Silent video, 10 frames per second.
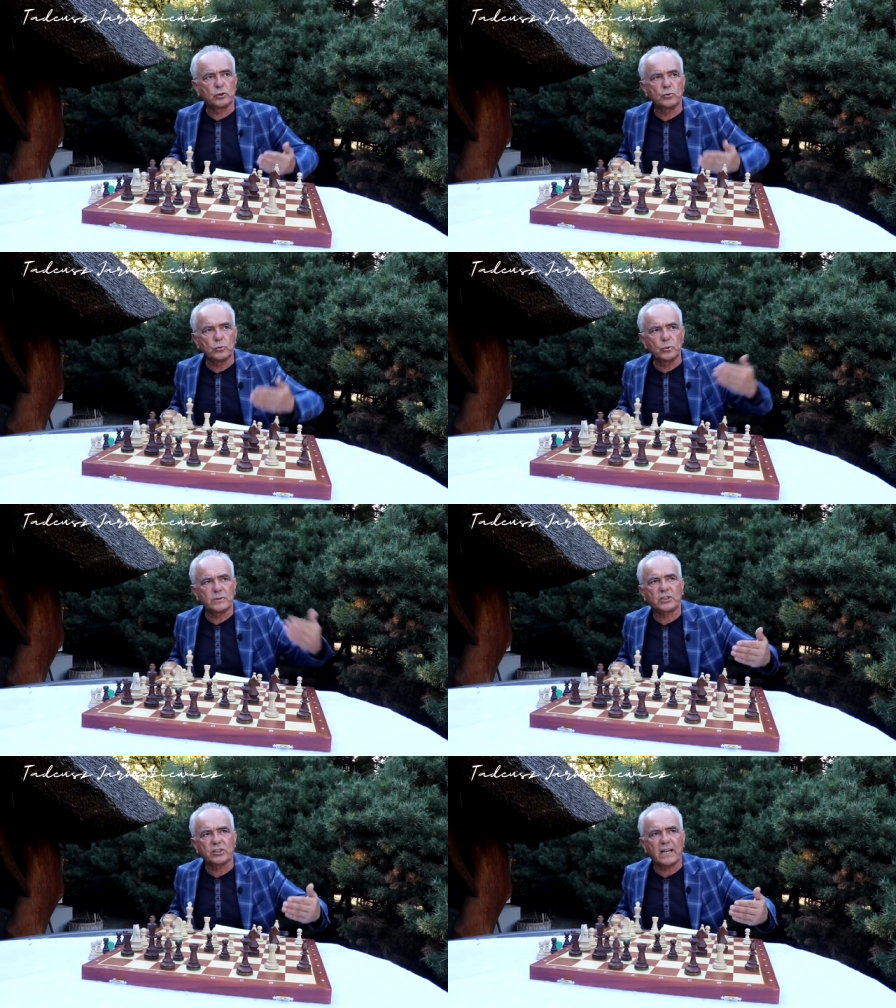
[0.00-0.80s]
Rząd
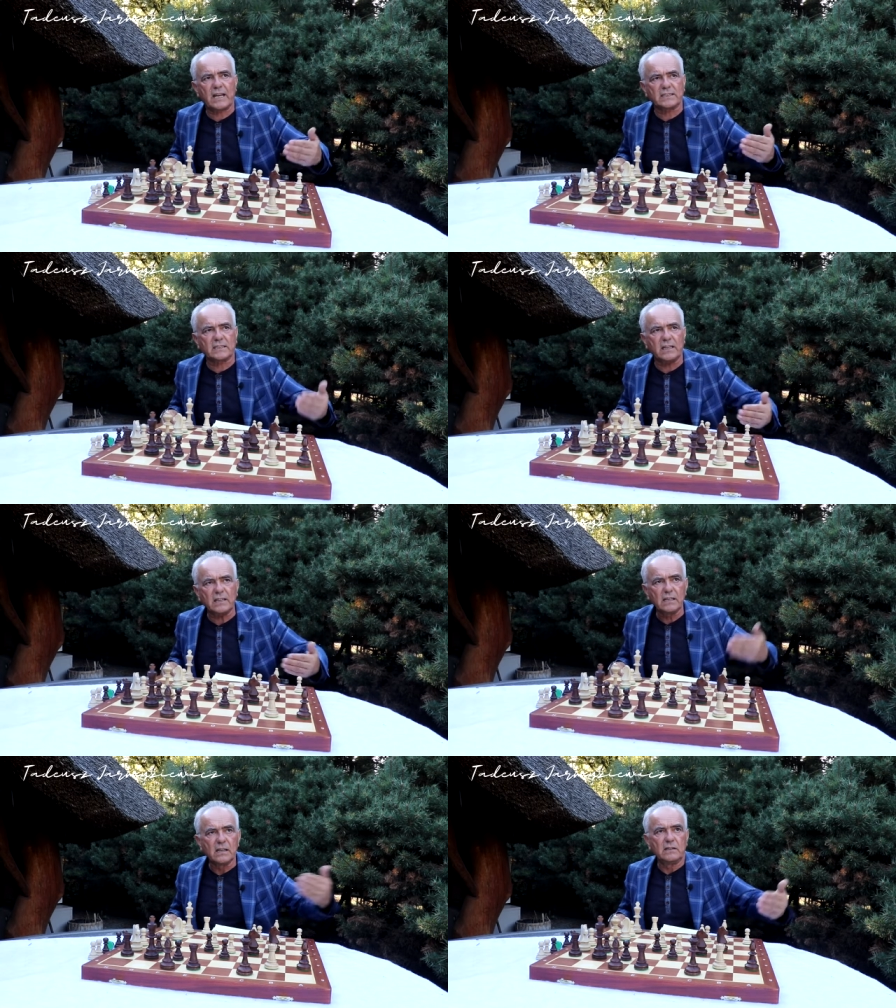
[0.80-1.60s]
rzuca
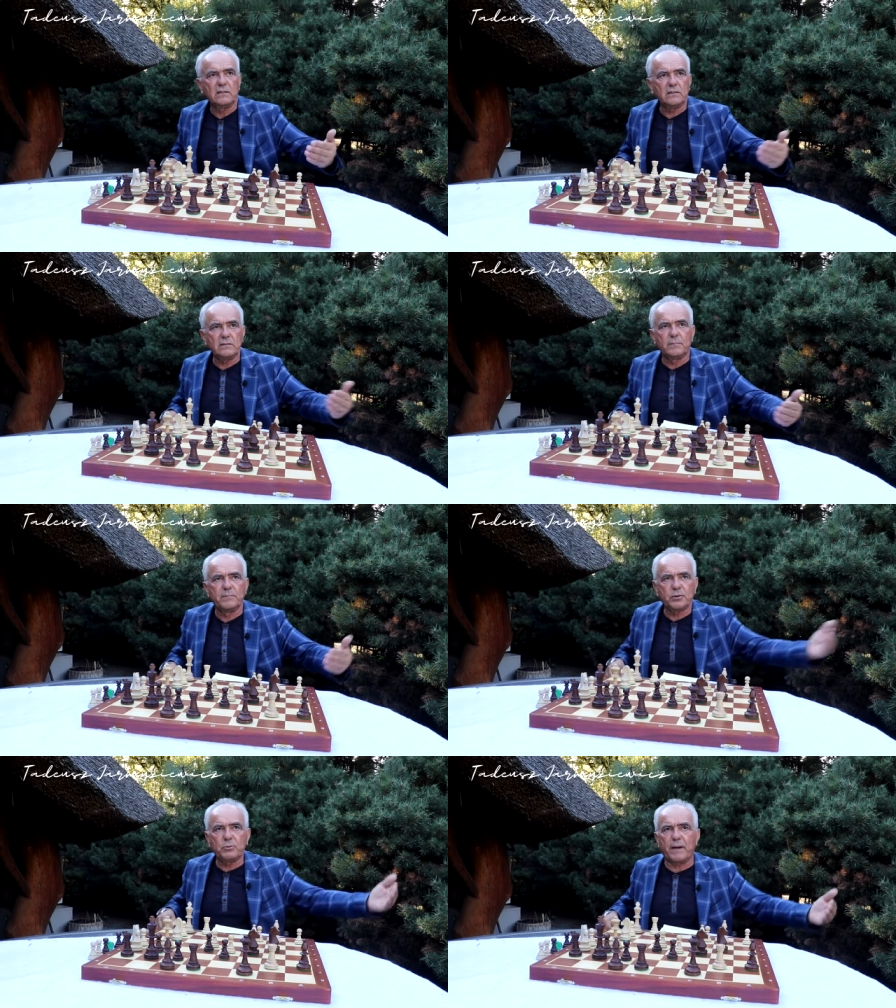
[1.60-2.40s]
czternastkę,
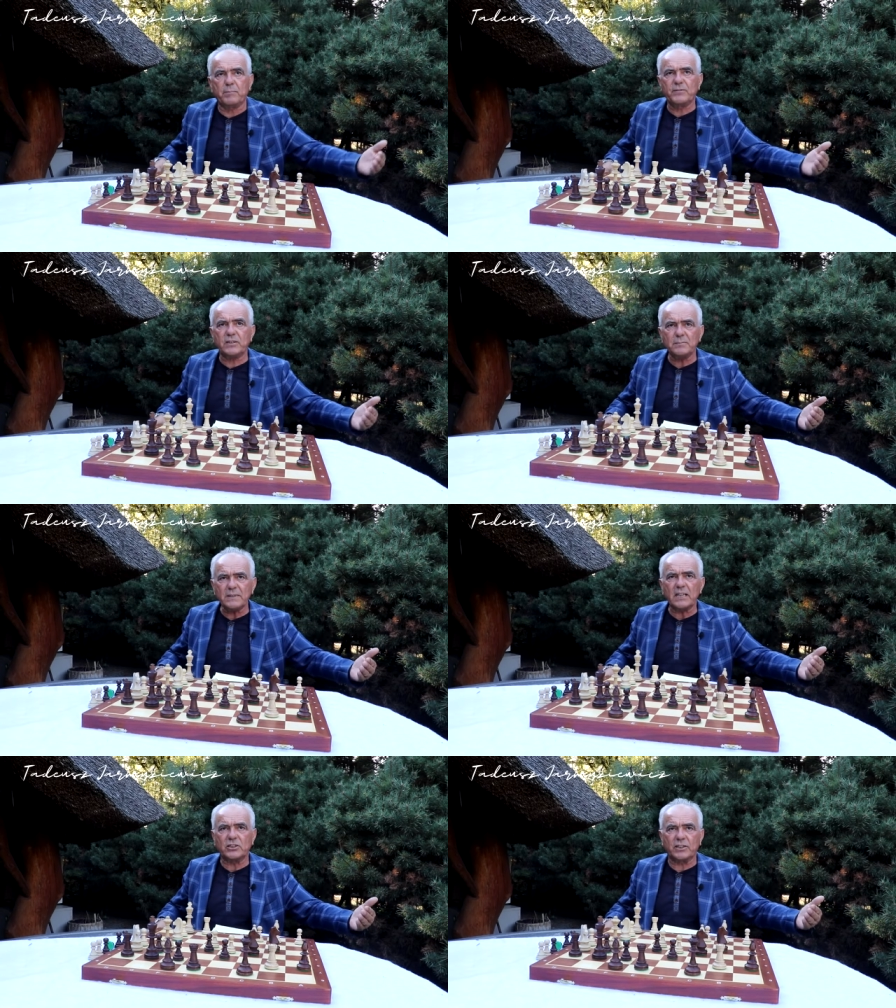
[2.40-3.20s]
siła nabywcza jest
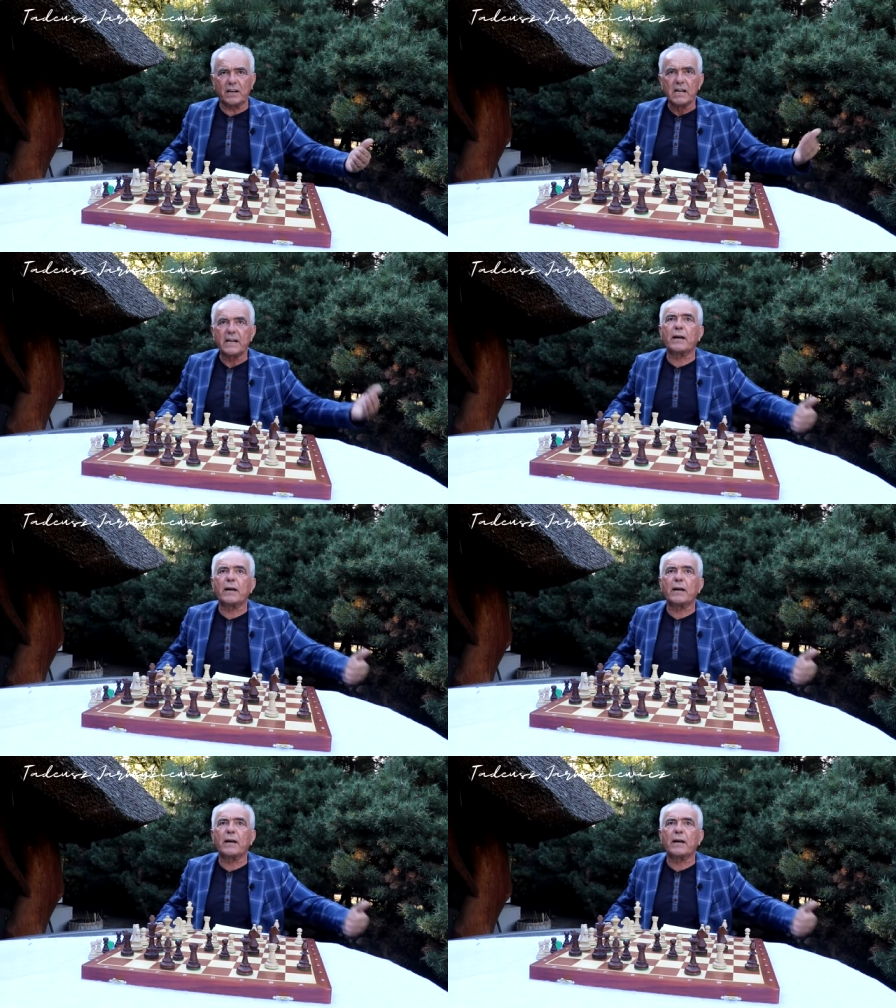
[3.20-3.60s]
mniejsza.